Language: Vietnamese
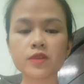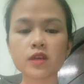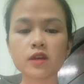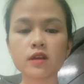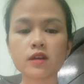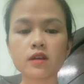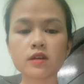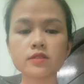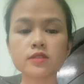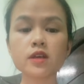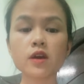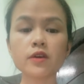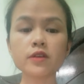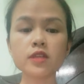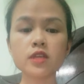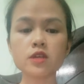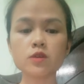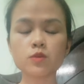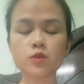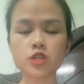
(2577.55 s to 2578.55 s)
giới thiệu
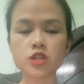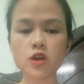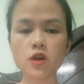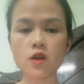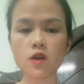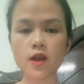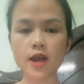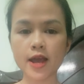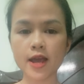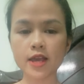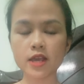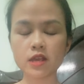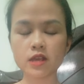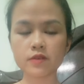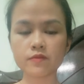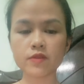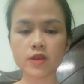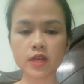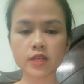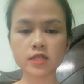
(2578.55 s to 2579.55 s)
cho ai về
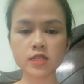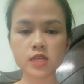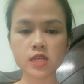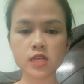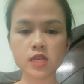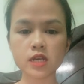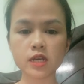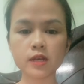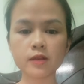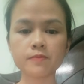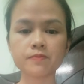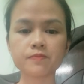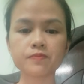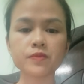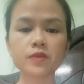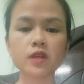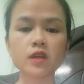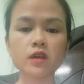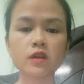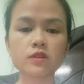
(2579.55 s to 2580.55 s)
cái gì ha
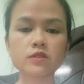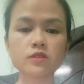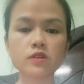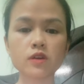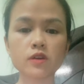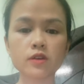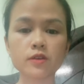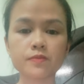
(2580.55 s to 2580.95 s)
rồi